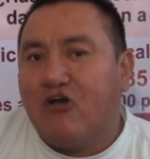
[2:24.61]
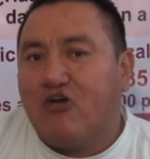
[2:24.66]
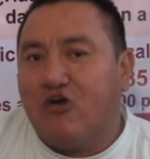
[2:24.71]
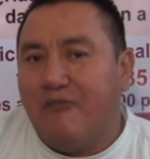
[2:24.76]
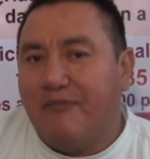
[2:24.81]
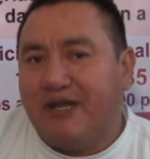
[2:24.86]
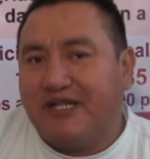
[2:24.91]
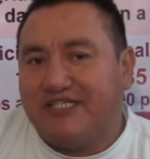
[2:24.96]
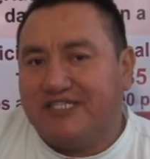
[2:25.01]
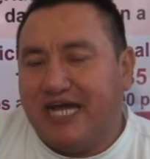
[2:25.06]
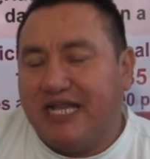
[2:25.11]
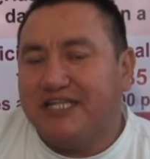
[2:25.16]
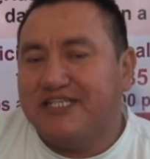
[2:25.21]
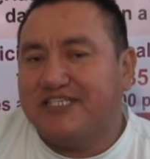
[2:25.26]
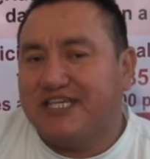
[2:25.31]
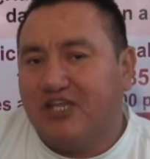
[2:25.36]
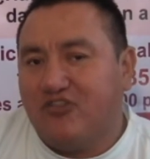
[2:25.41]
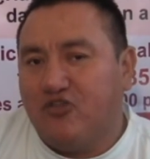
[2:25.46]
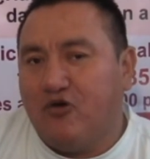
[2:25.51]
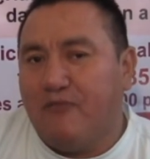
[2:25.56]
comercial
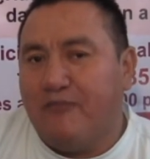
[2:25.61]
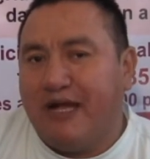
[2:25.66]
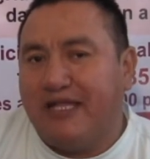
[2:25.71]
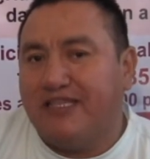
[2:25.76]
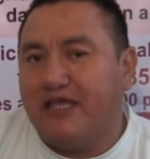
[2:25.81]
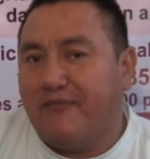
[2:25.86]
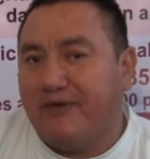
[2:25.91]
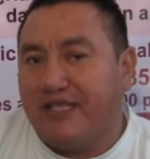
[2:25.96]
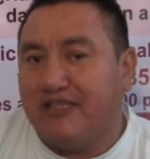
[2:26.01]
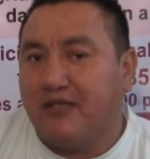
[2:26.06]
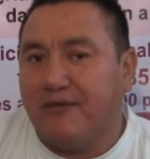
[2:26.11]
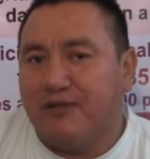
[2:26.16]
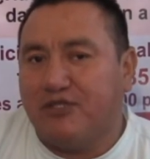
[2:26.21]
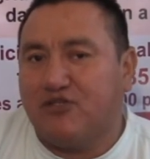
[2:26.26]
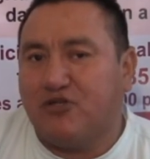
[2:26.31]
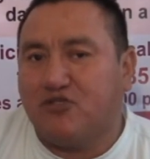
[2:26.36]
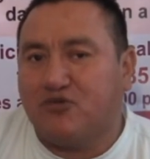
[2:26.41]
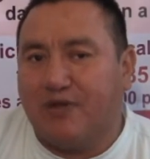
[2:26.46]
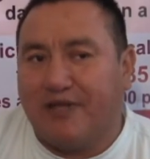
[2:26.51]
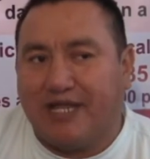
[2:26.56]
siendo más de 20
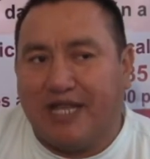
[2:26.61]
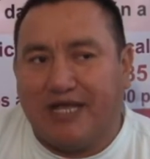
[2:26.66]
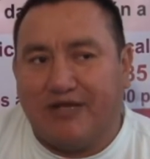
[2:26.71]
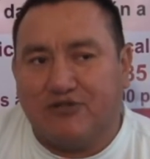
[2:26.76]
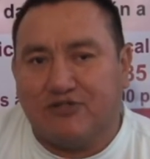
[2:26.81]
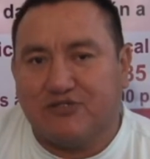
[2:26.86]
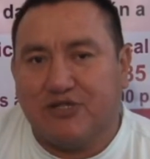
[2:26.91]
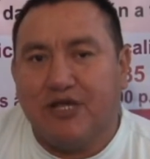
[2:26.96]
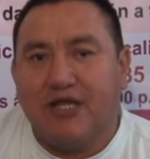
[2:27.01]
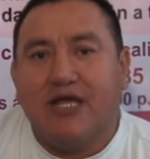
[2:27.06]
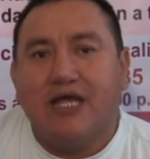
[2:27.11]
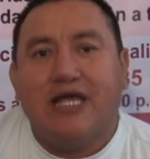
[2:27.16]
metros cuadrados.